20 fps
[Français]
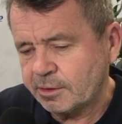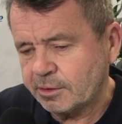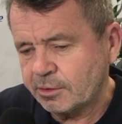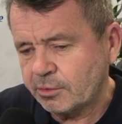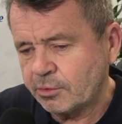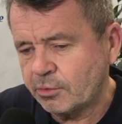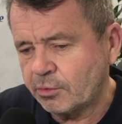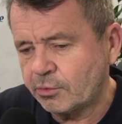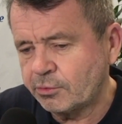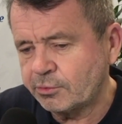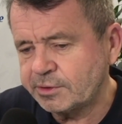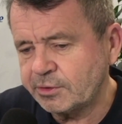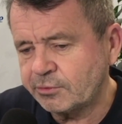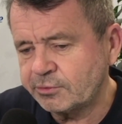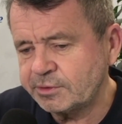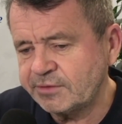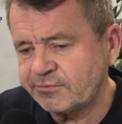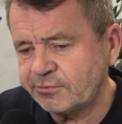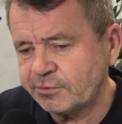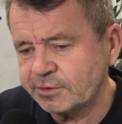
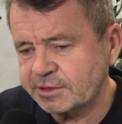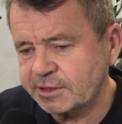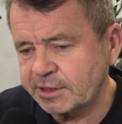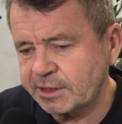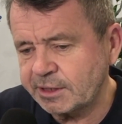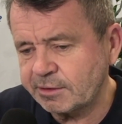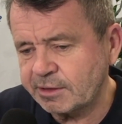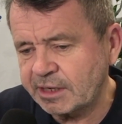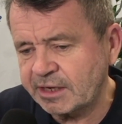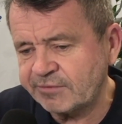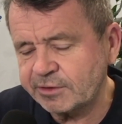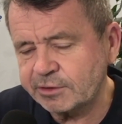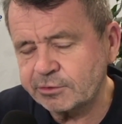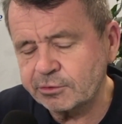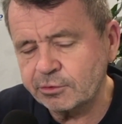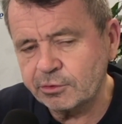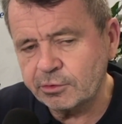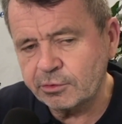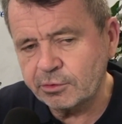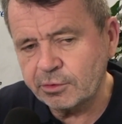on, évoquait avec,
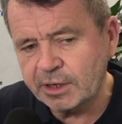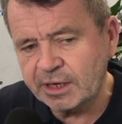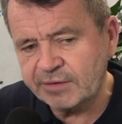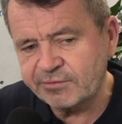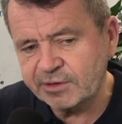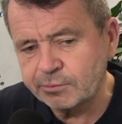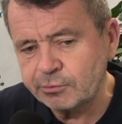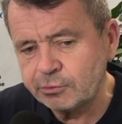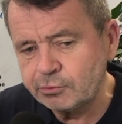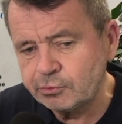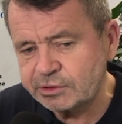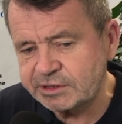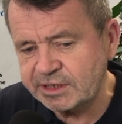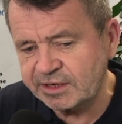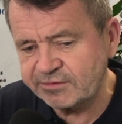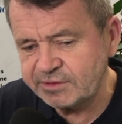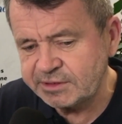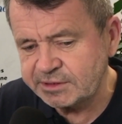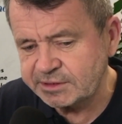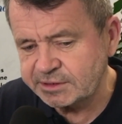Menu
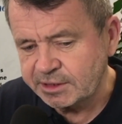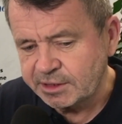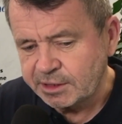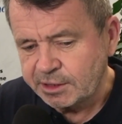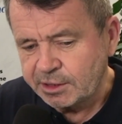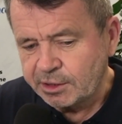Service,